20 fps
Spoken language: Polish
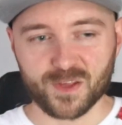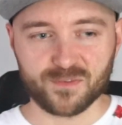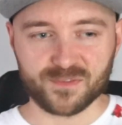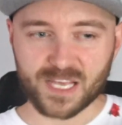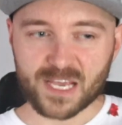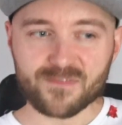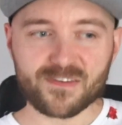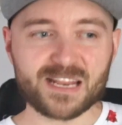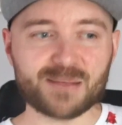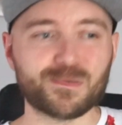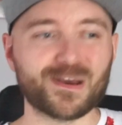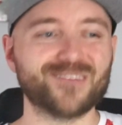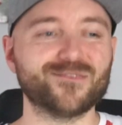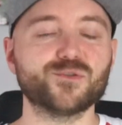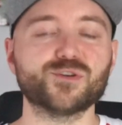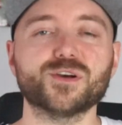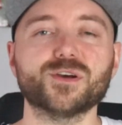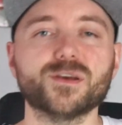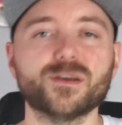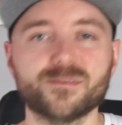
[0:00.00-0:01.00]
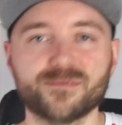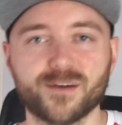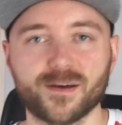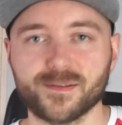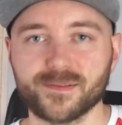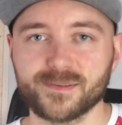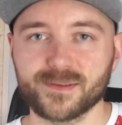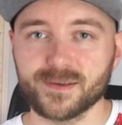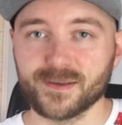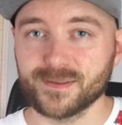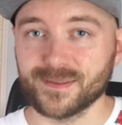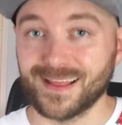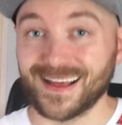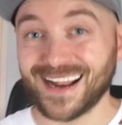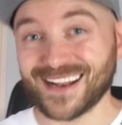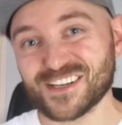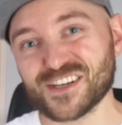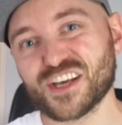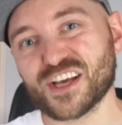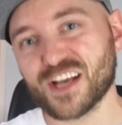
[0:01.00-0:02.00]
W tej chwili pojawił się event na
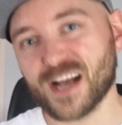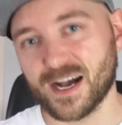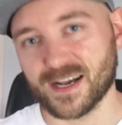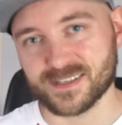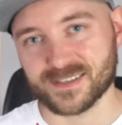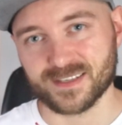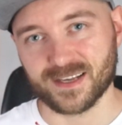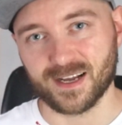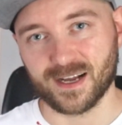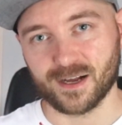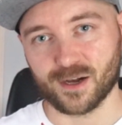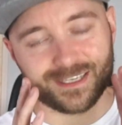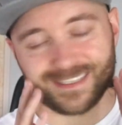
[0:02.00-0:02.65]
Reggie Gigasa